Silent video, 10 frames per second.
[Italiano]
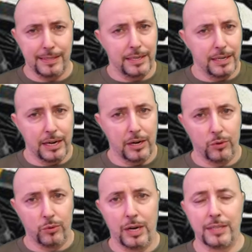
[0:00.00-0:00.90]
Il
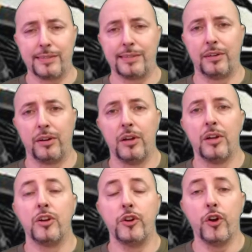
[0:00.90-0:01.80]
compressore portatile
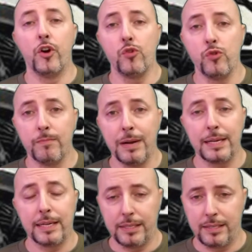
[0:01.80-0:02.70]
esiste in differenti
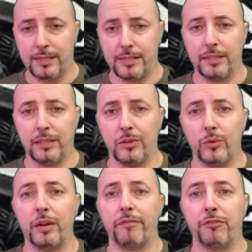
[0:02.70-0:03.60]
modelli e
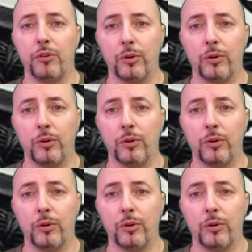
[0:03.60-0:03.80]
varianti, sia